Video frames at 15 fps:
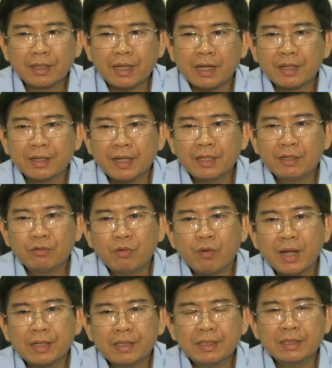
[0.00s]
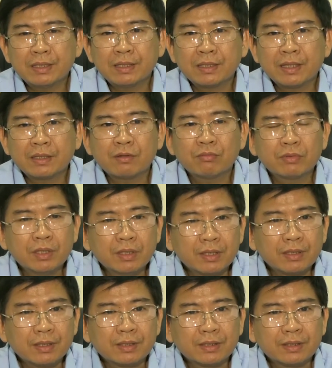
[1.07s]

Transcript: các ngành hữu quan như là ngành công thương,